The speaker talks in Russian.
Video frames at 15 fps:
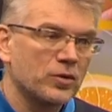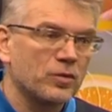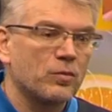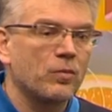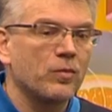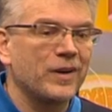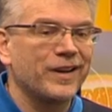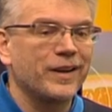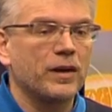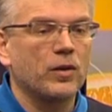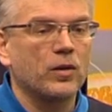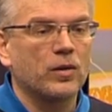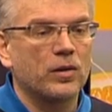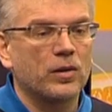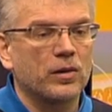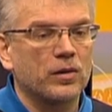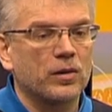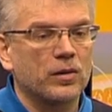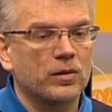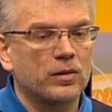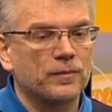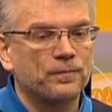Mm -hmm. Мы
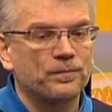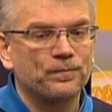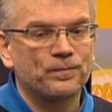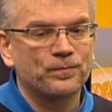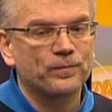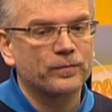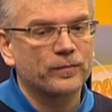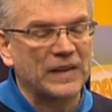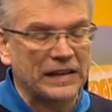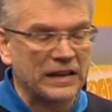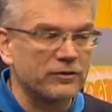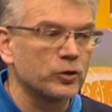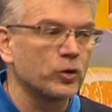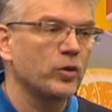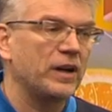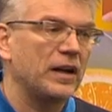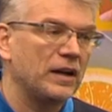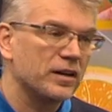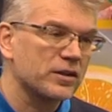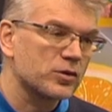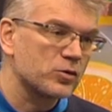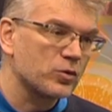э, давно
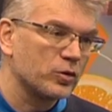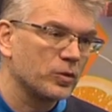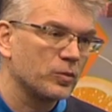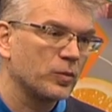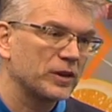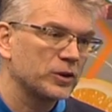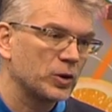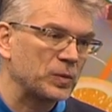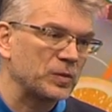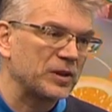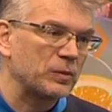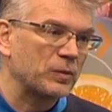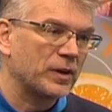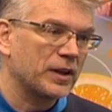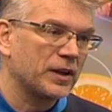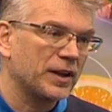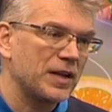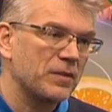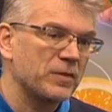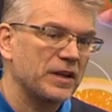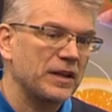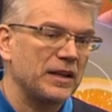реализуем подобные
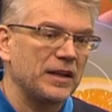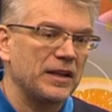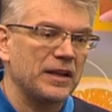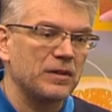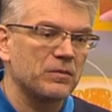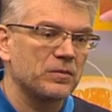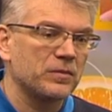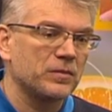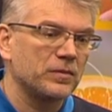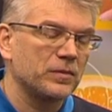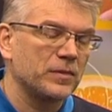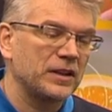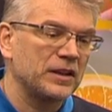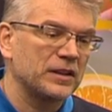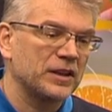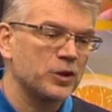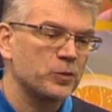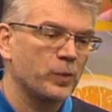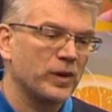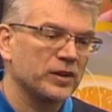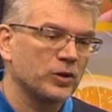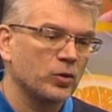программы, и, и наш
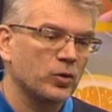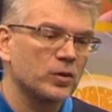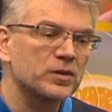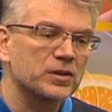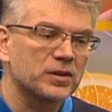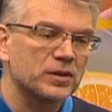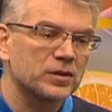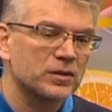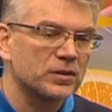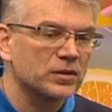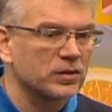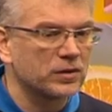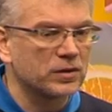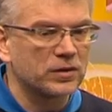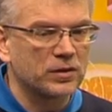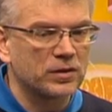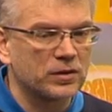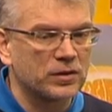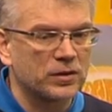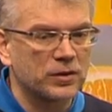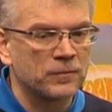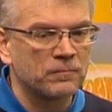подход
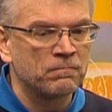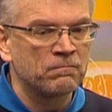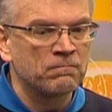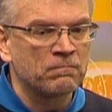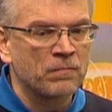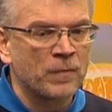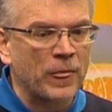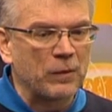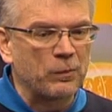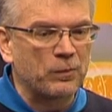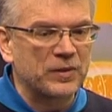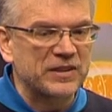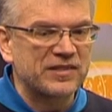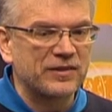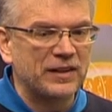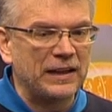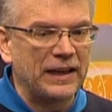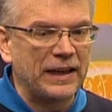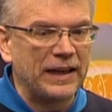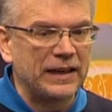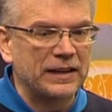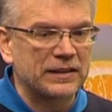э,
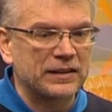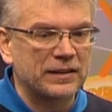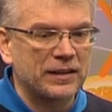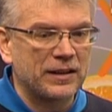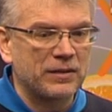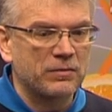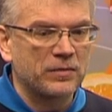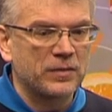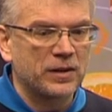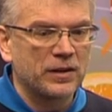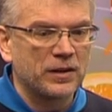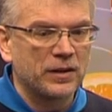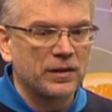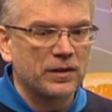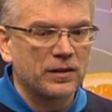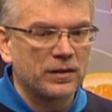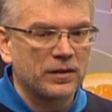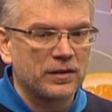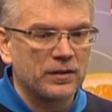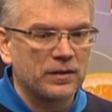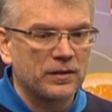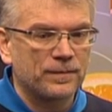позволяет нам
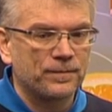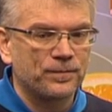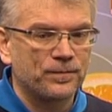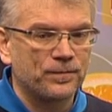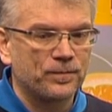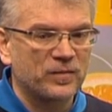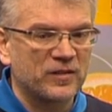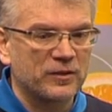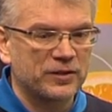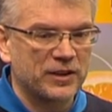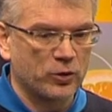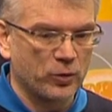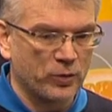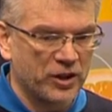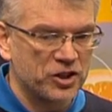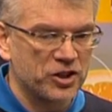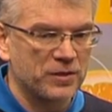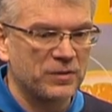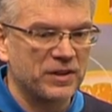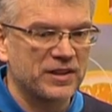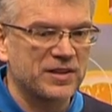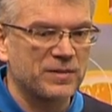э, в таком
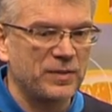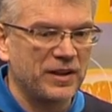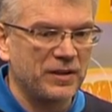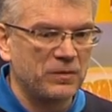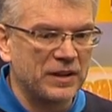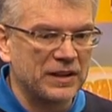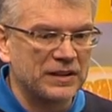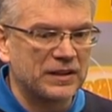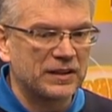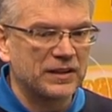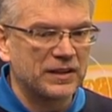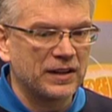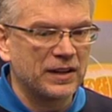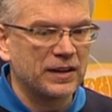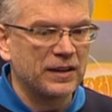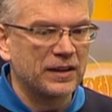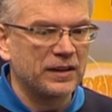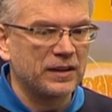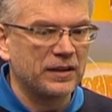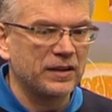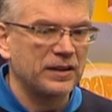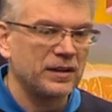режиме эксперимента да,
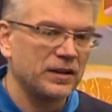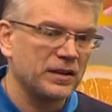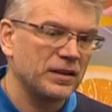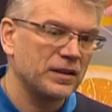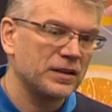и